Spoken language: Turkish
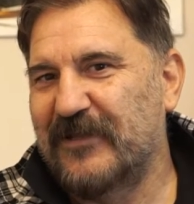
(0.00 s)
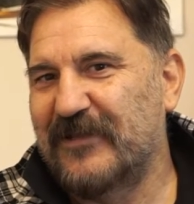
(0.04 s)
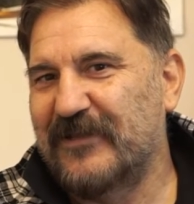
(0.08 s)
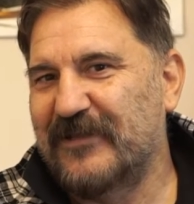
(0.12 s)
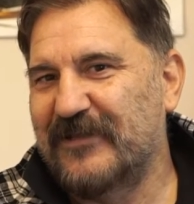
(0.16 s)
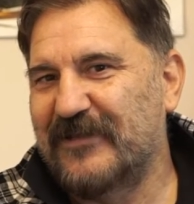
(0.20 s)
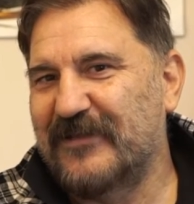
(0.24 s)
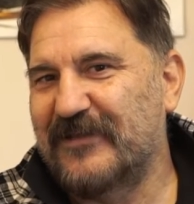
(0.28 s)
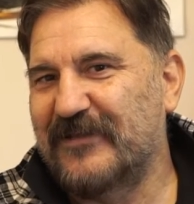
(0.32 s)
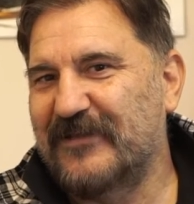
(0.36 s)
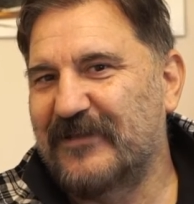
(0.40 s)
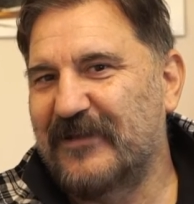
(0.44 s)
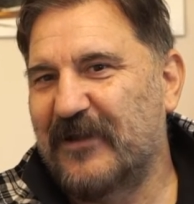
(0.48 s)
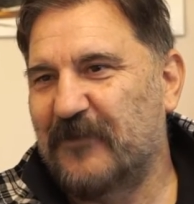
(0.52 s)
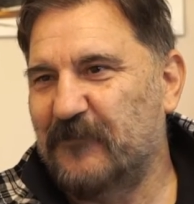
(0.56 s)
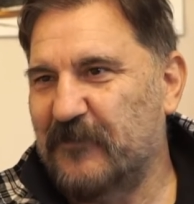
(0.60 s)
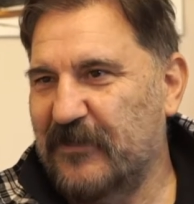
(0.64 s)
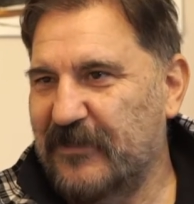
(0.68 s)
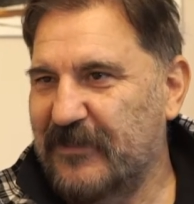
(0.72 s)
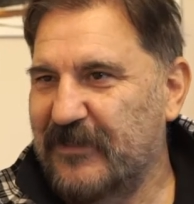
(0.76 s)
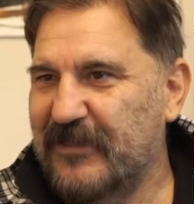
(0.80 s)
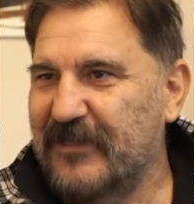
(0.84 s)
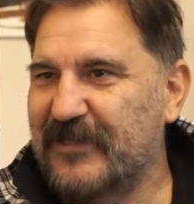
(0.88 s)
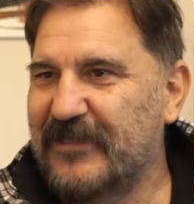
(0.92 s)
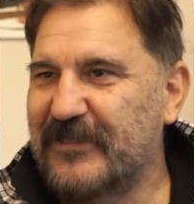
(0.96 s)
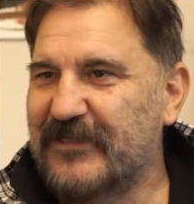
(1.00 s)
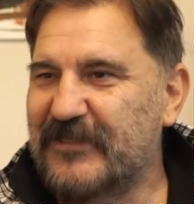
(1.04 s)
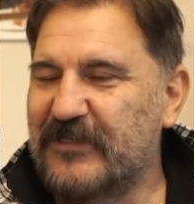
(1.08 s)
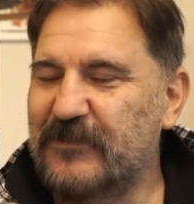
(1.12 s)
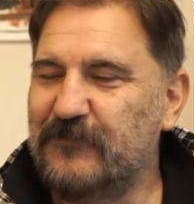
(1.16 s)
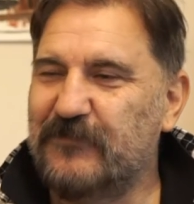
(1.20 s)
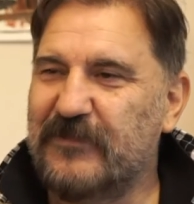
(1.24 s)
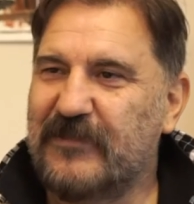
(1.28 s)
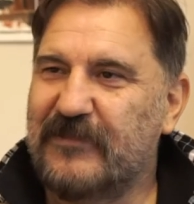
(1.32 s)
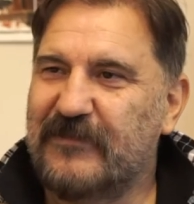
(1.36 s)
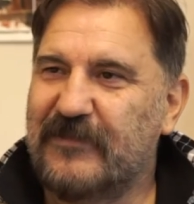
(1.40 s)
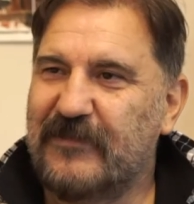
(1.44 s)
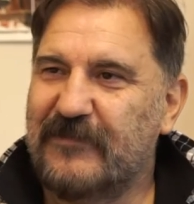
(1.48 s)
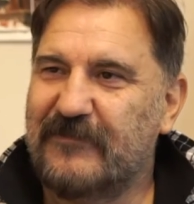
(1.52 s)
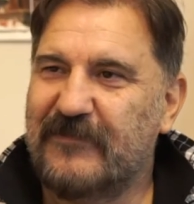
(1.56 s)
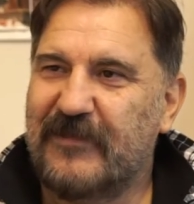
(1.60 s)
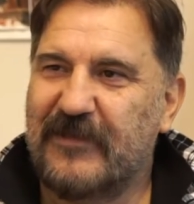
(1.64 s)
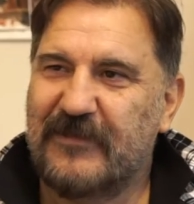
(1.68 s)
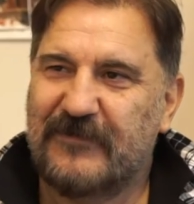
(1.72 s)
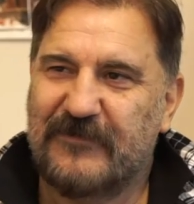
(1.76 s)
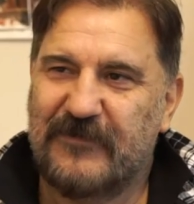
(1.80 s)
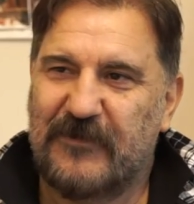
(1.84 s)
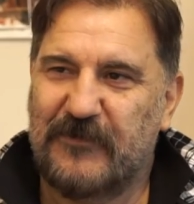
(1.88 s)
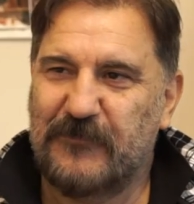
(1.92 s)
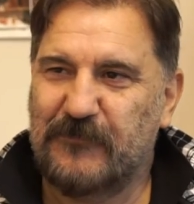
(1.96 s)
E, ama 2000'de
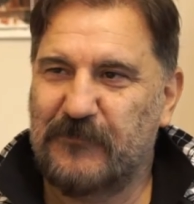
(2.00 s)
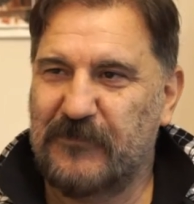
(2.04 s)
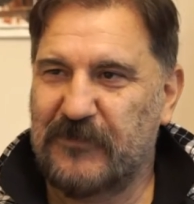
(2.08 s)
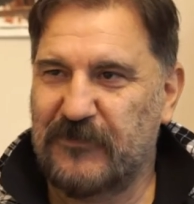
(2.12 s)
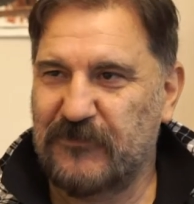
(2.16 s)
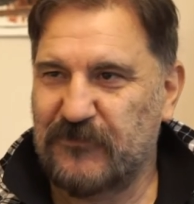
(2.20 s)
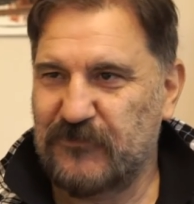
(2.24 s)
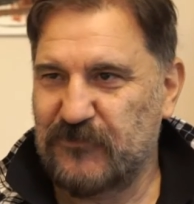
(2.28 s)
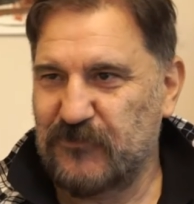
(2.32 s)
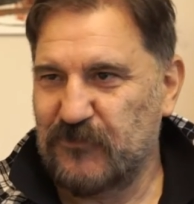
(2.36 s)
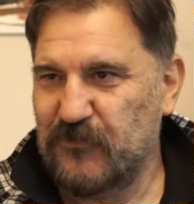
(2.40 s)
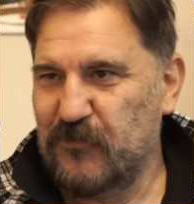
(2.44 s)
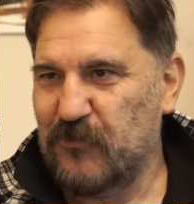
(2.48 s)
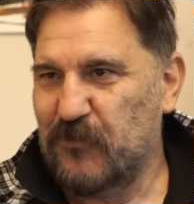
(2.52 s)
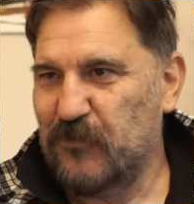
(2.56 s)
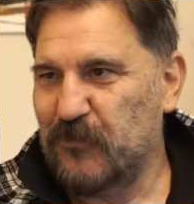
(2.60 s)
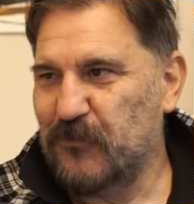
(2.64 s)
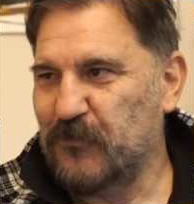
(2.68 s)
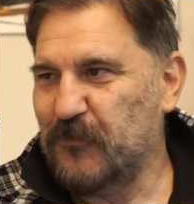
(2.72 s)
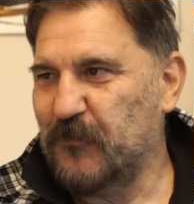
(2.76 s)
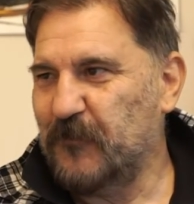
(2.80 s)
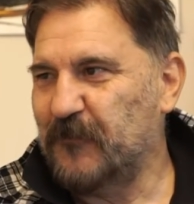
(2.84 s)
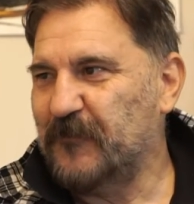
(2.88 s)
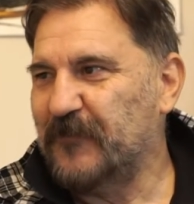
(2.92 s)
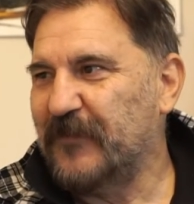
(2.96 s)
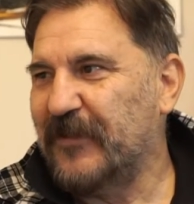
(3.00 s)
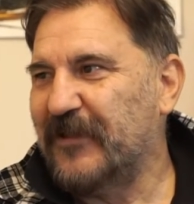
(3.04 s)
tekrar mezun oldum.